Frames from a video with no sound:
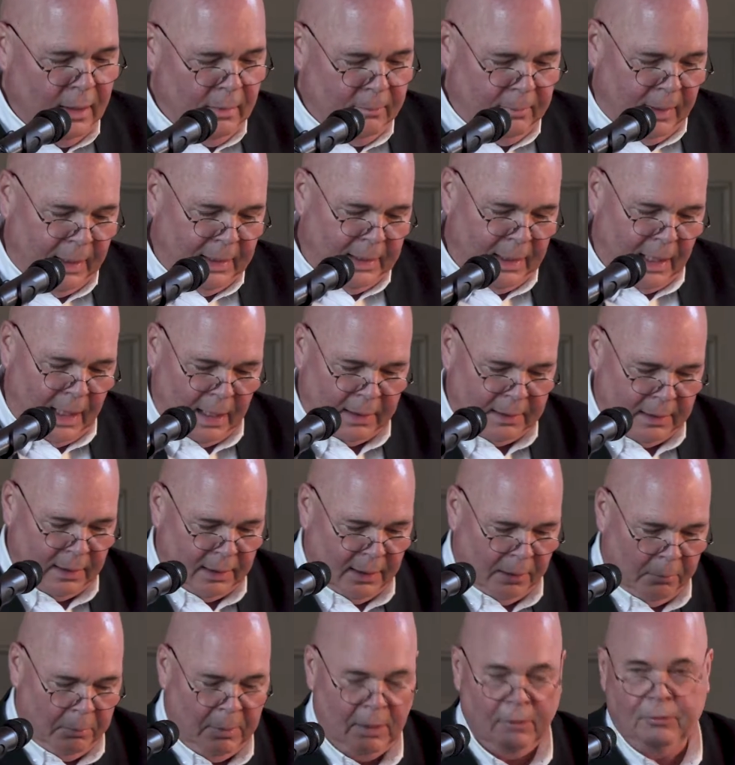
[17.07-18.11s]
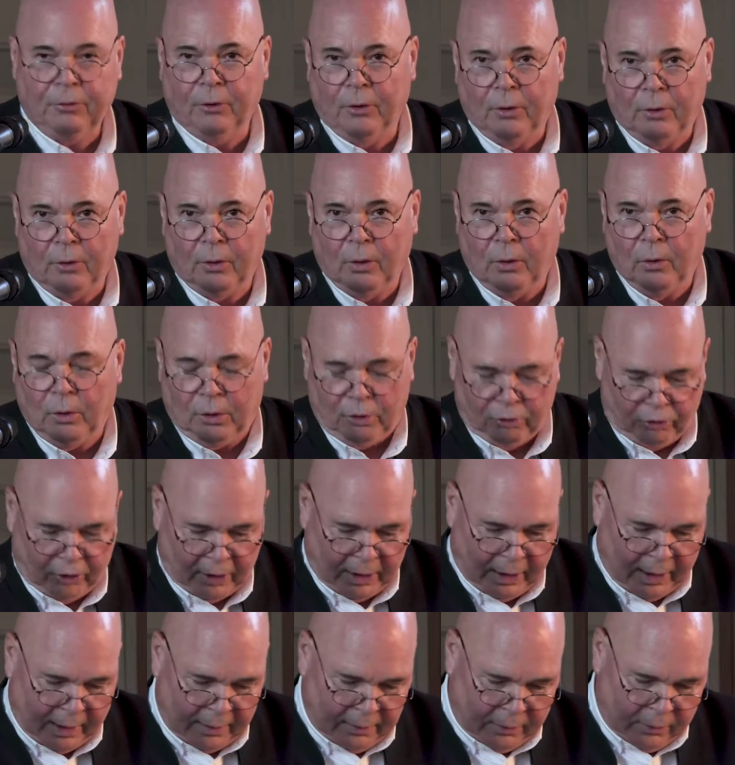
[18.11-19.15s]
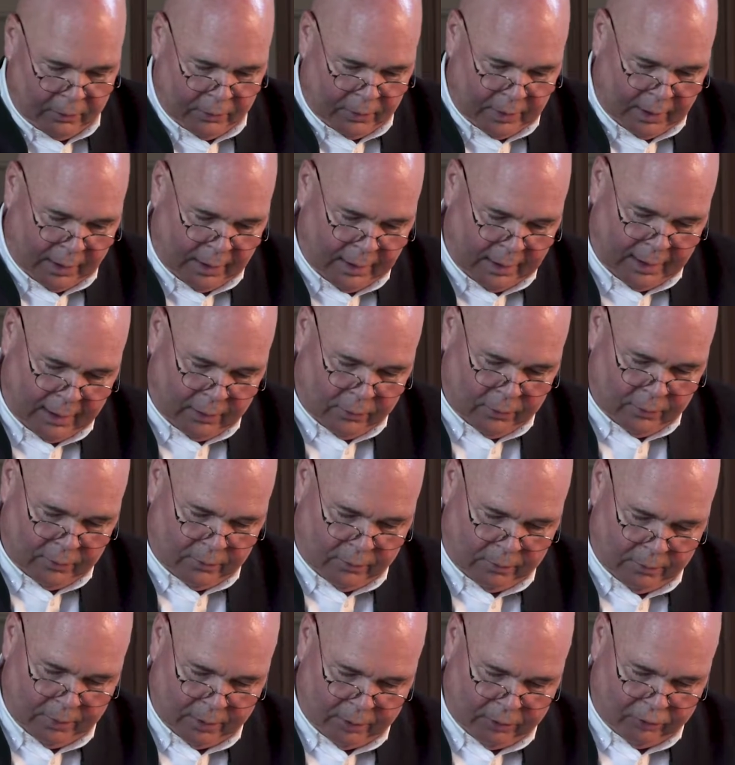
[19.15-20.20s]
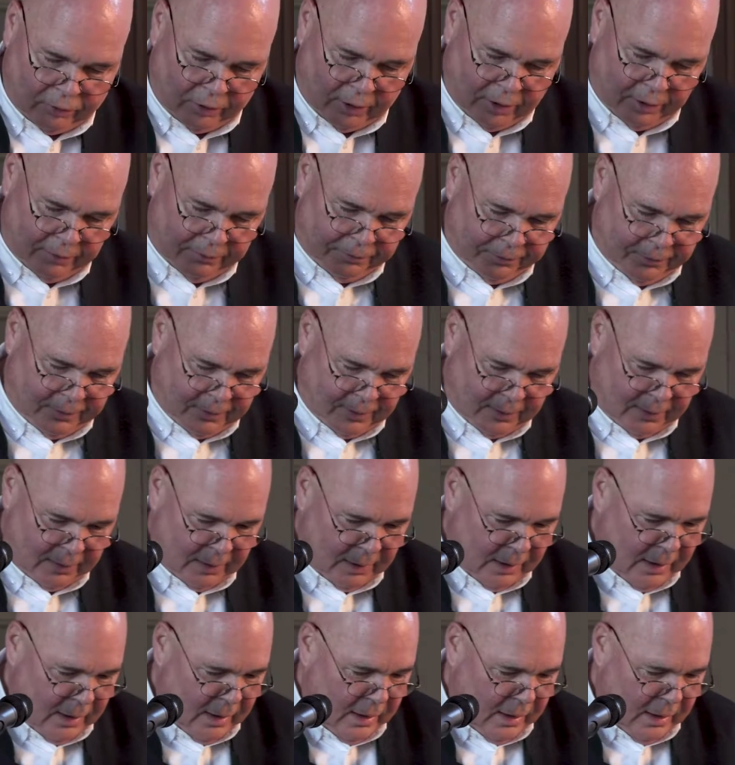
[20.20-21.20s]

bei der Akademie für ökologische Land- und Ernährungswirtschaft